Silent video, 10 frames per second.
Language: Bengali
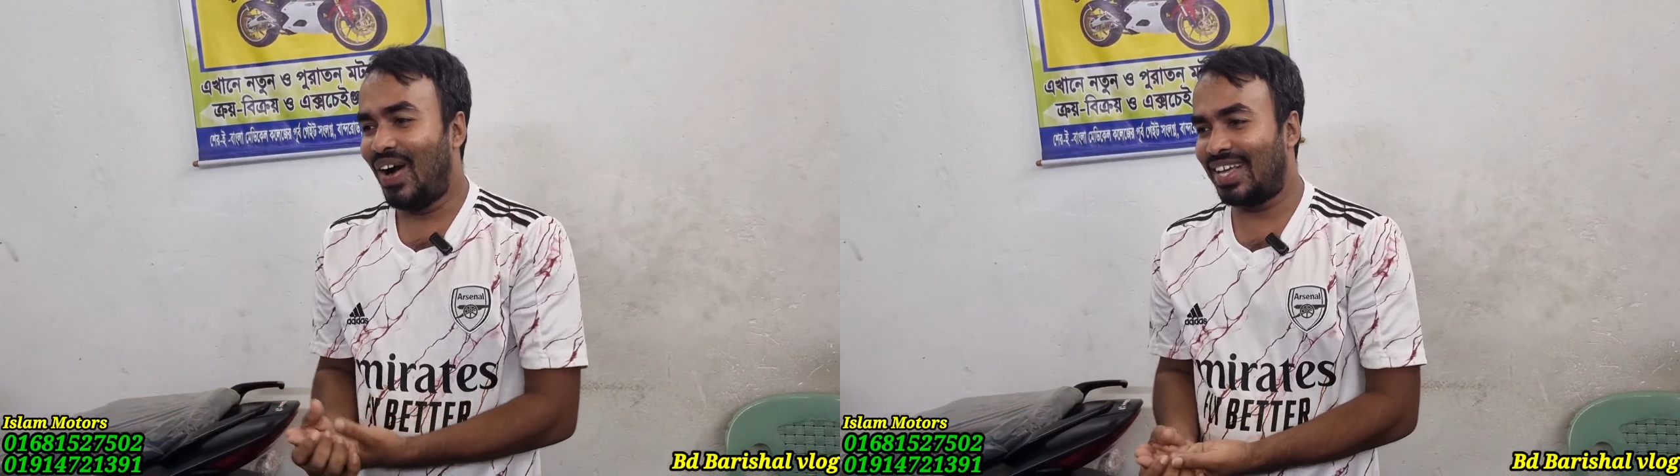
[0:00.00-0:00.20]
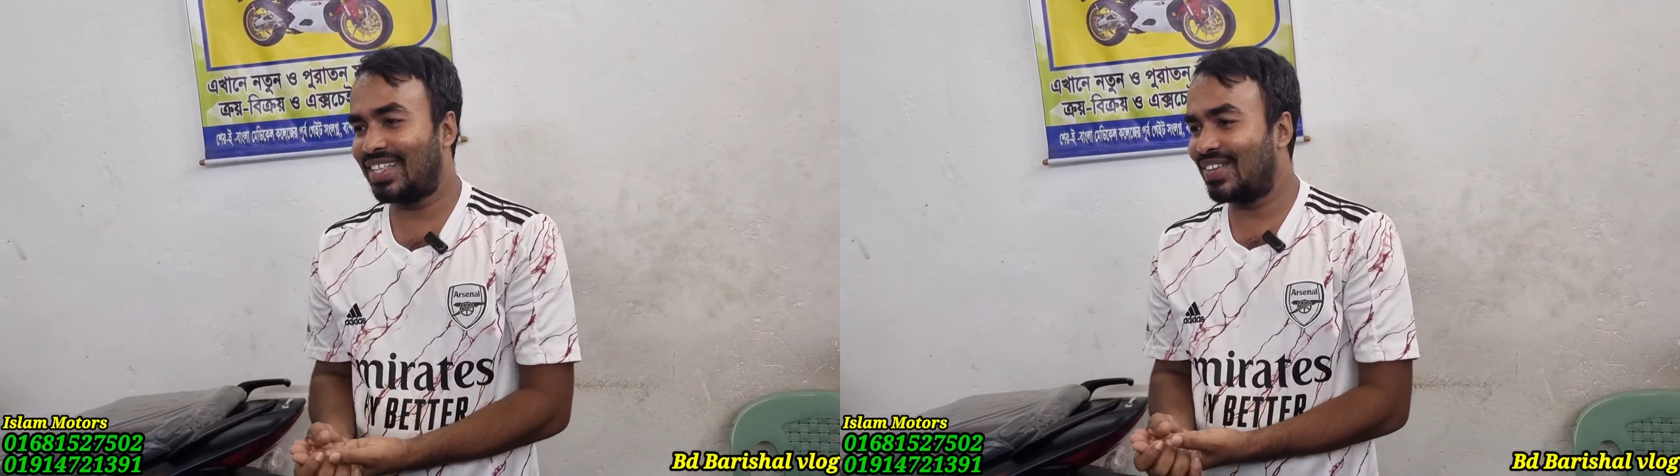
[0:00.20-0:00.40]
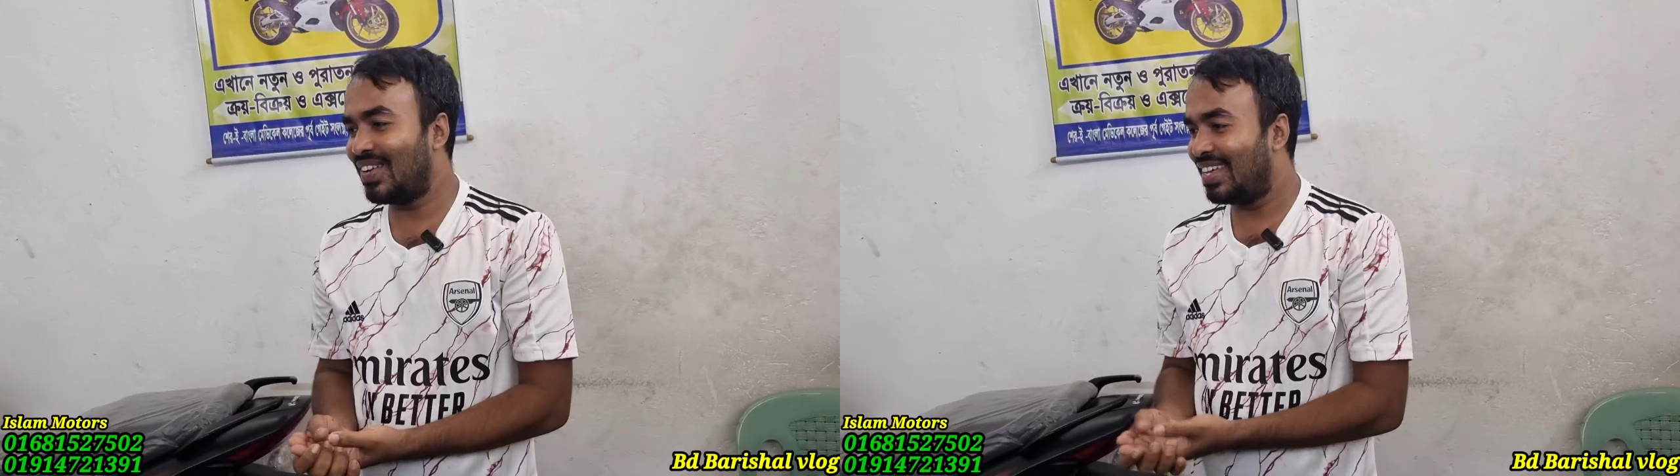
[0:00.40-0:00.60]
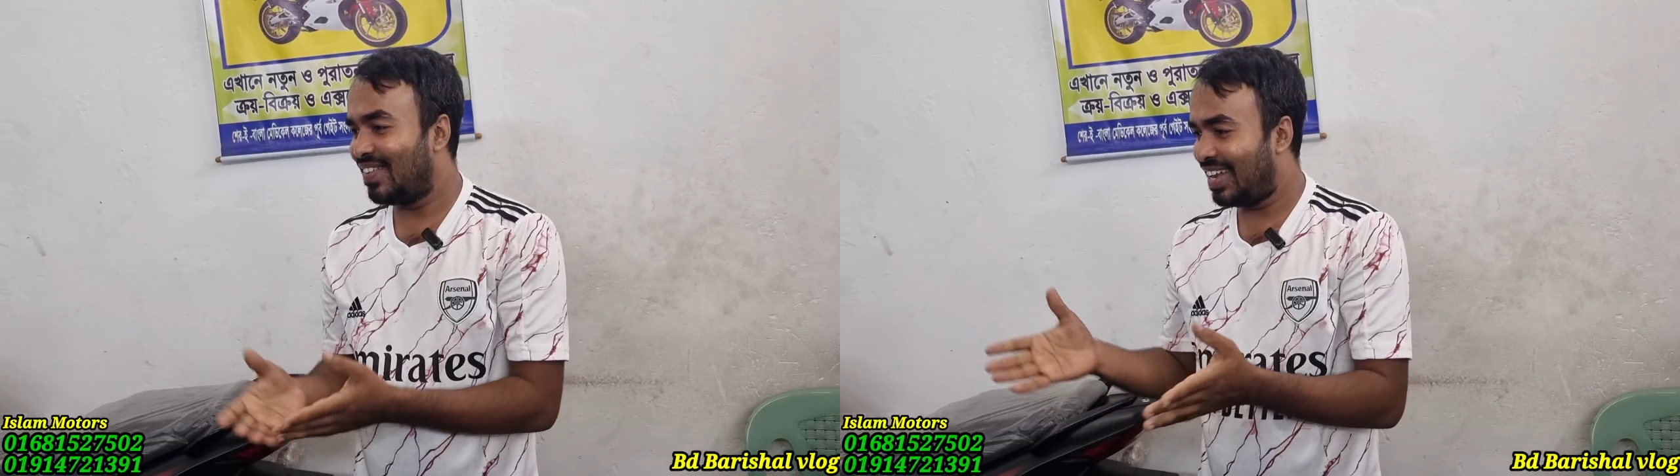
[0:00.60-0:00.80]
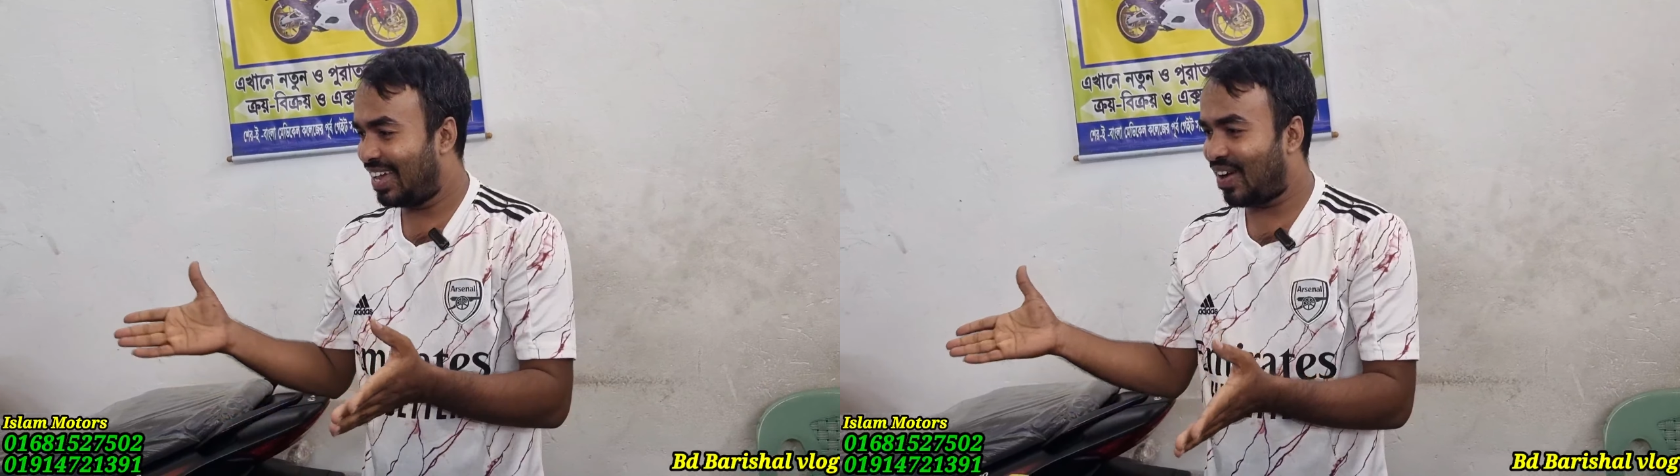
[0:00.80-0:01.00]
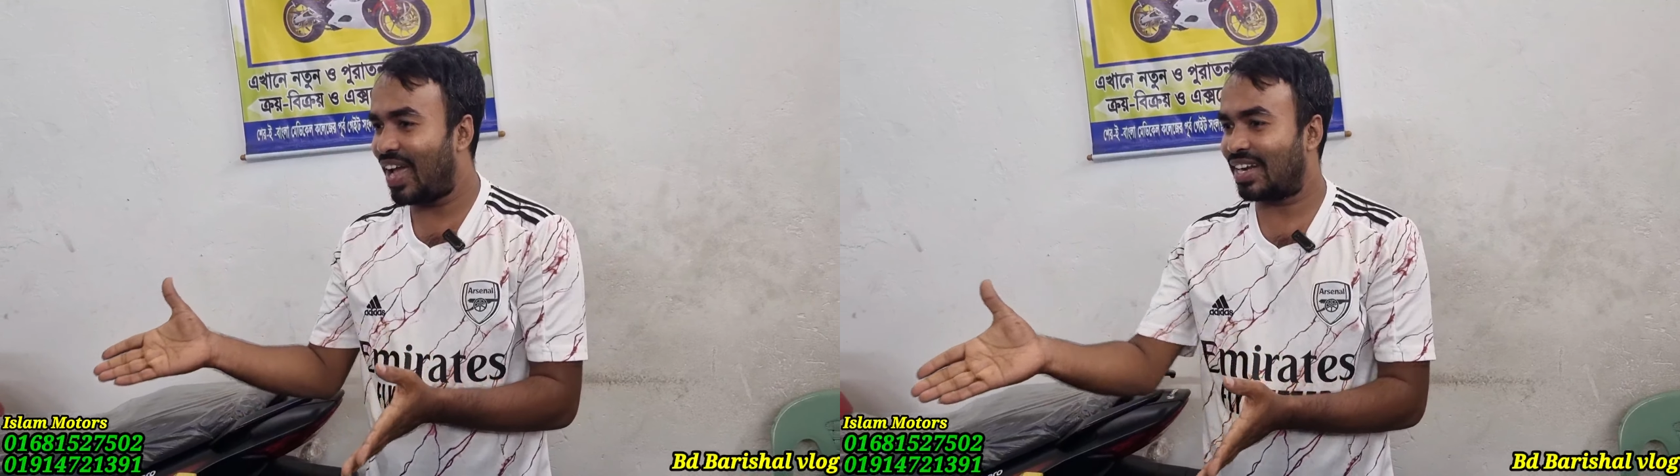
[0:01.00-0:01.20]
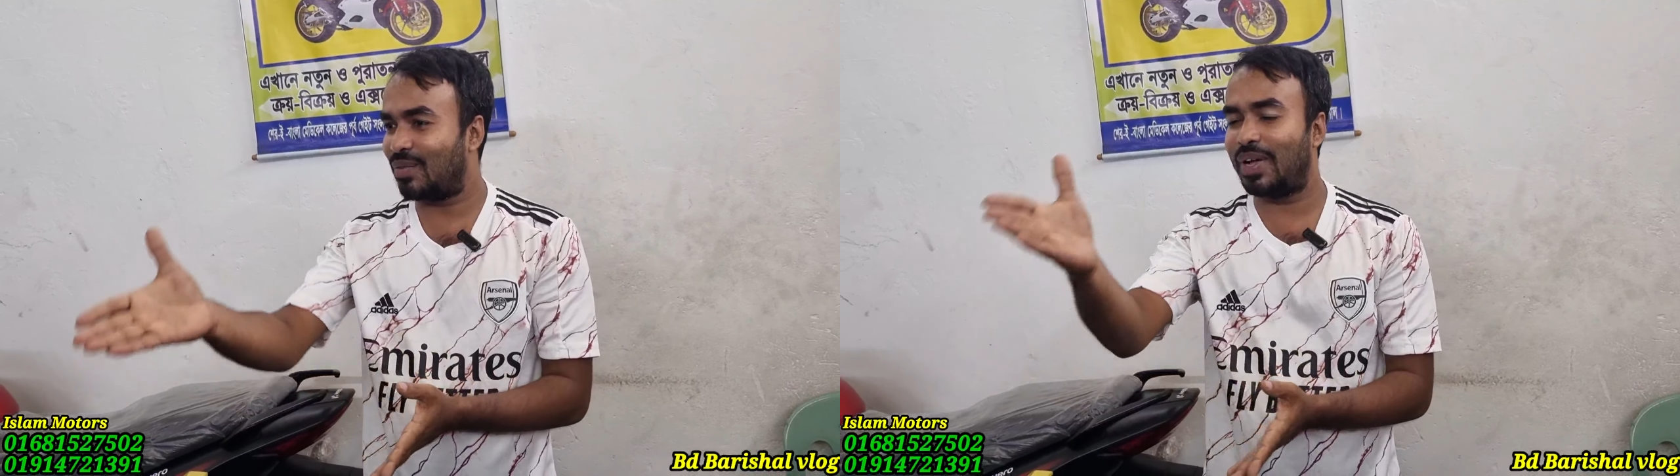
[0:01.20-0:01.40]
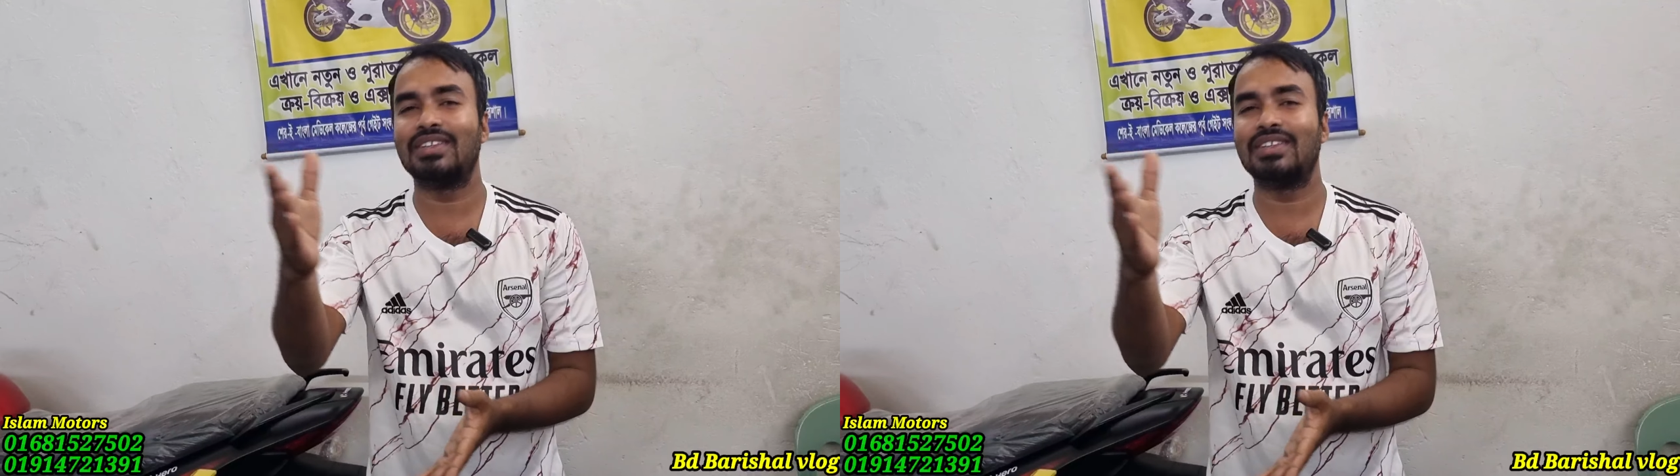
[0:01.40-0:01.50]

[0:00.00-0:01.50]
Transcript: হঠাৎ করে মানে কয়েকটা